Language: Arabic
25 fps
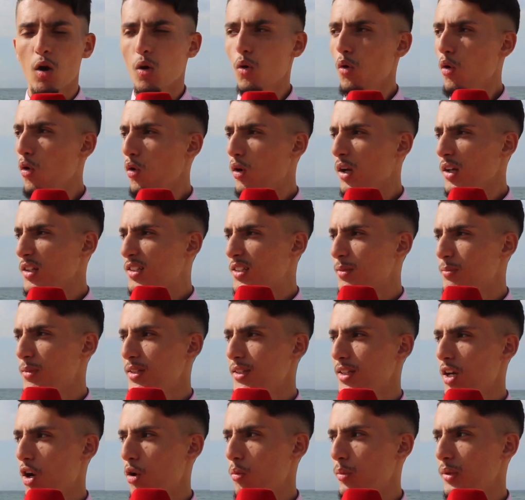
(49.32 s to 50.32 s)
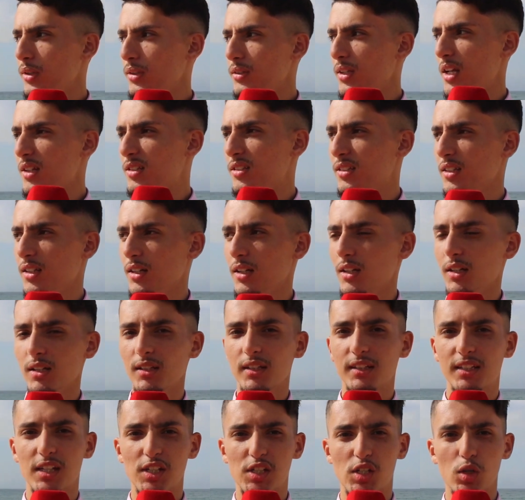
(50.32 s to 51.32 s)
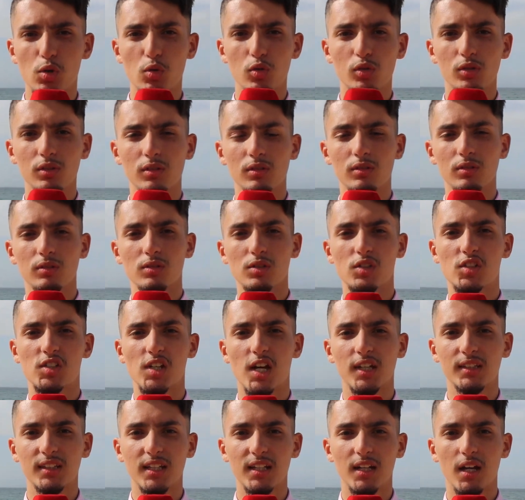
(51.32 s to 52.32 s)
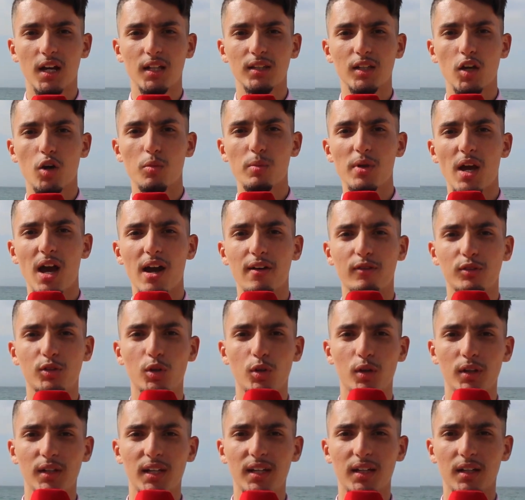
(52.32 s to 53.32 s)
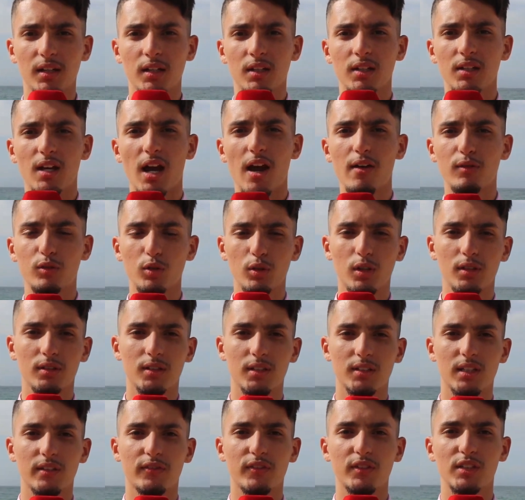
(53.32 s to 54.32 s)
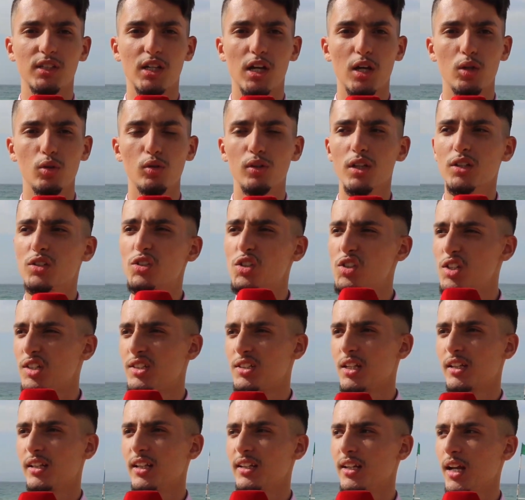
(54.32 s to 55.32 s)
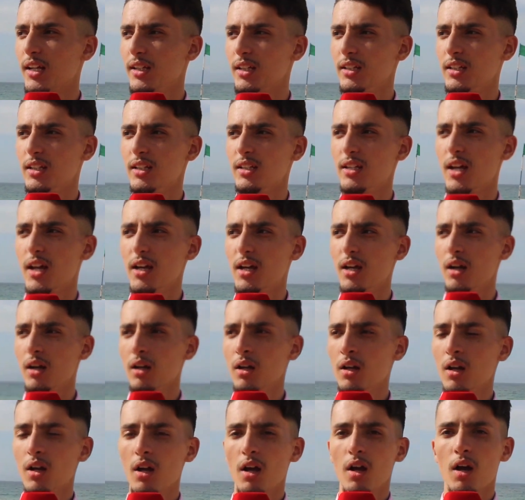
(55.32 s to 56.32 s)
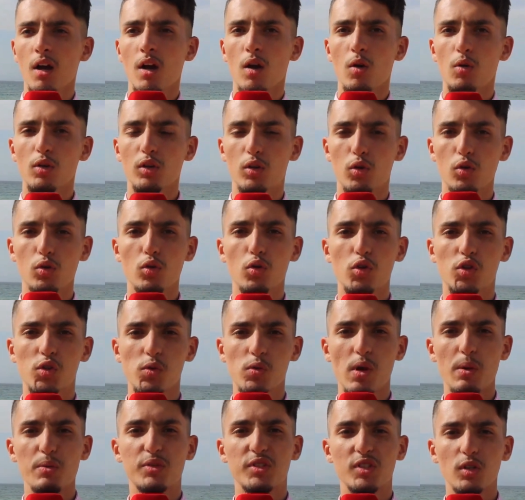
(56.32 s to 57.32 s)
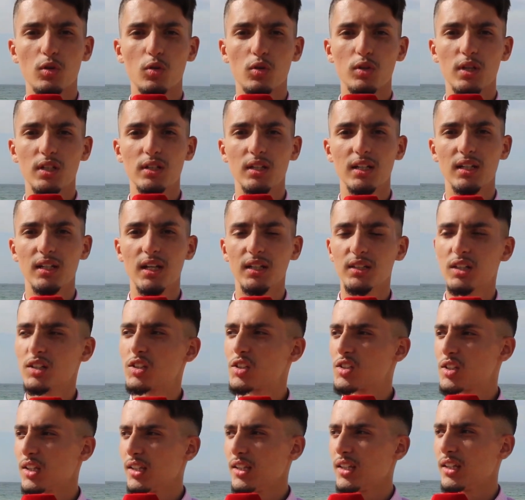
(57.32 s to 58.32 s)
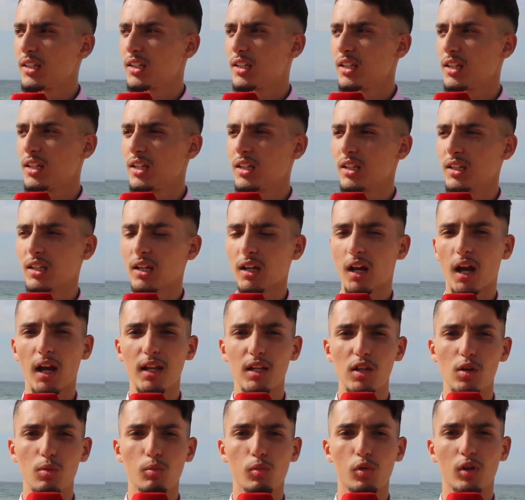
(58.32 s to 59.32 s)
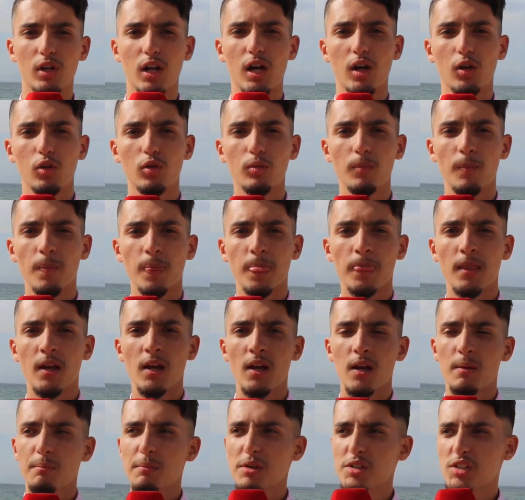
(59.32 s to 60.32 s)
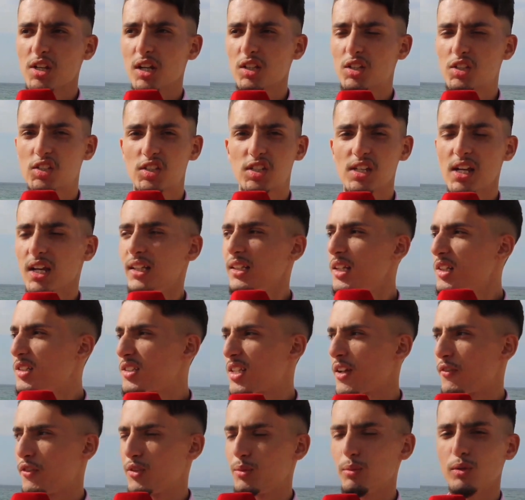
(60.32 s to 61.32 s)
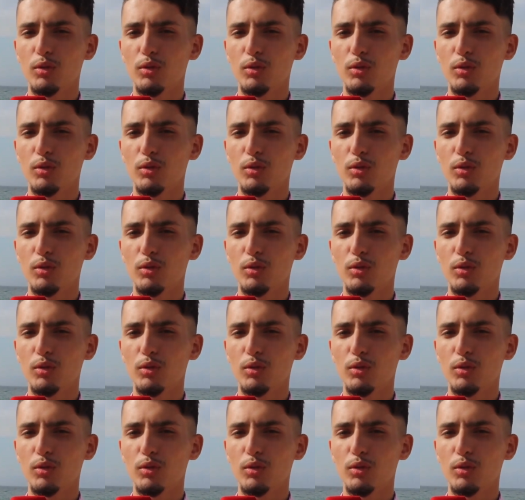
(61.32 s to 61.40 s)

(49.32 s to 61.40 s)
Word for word: وكنتمناو من الناس آه، اللي كيجيو الشاطئ انهم يحافظوا عليه يحافظوا على النظافه ديالو على التجهيزات اللي كاينين هنايا ويكونوا شويه مسؤولين على داك الشيء اللي كيخليهم موراهم باش هذا الشيء هذا يستافد